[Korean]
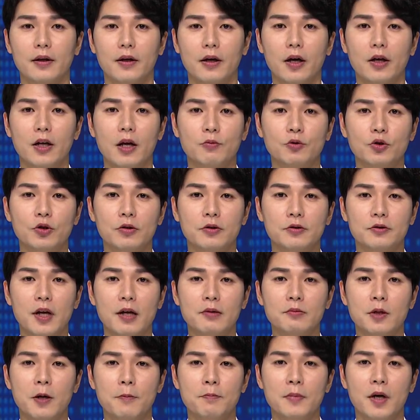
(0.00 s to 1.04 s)
해남군은
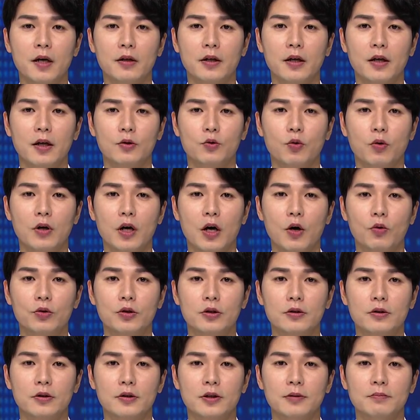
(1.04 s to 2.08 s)
3년 만에
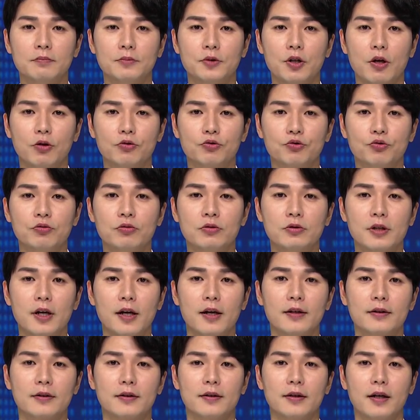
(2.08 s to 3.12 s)
돌아오는 음력
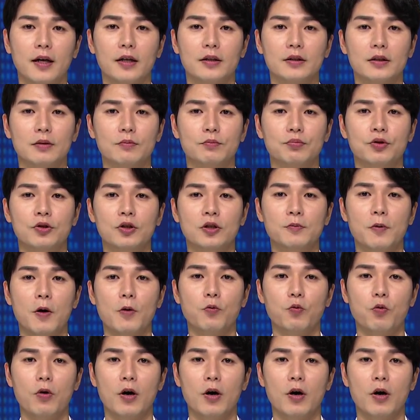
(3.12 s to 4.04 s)
윤달 기간 불법